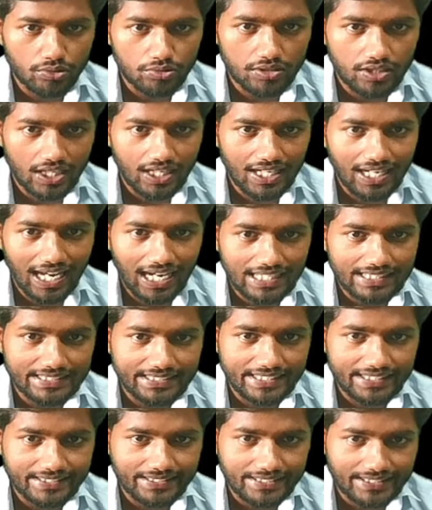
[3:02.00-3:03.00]
to the
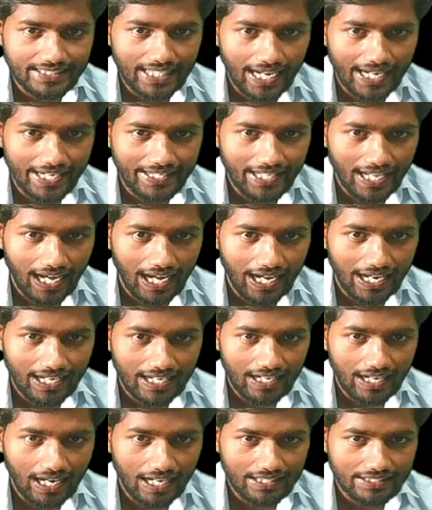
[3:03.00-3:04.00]
largest side are
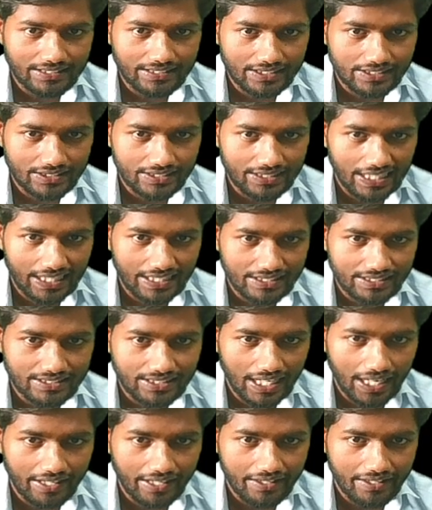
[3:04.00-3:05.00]
largest that is
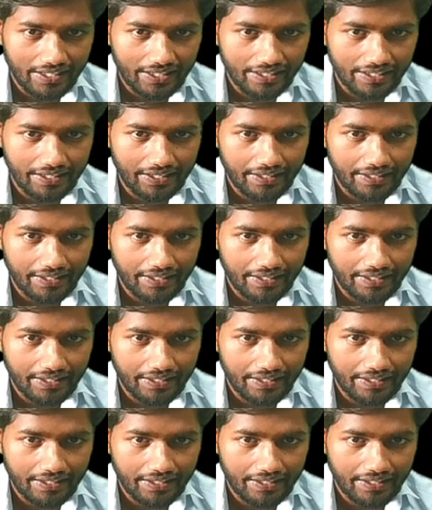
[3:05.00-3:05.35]
90